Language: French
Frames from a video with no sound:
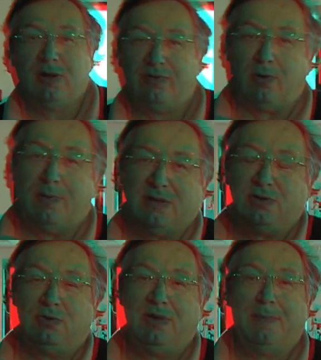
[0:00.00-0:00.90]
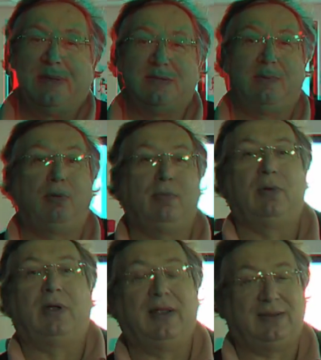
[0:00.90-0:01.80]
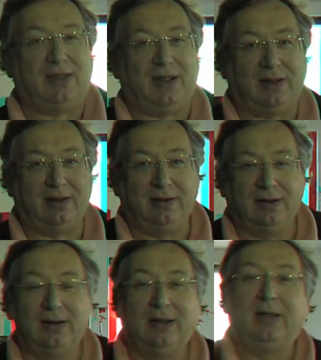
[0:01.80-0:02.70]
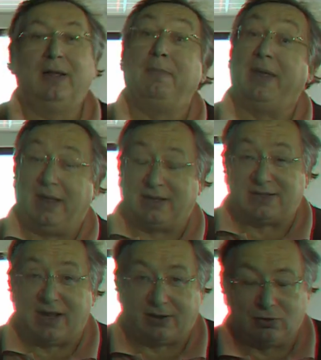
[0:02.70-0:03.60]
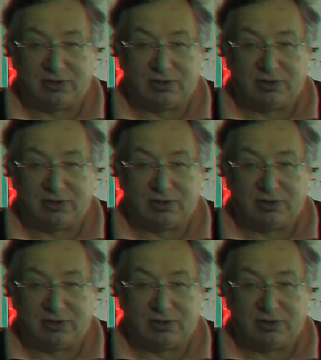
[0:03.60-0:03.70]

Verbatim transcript: de l'information n'est pas simplement interne, mais externe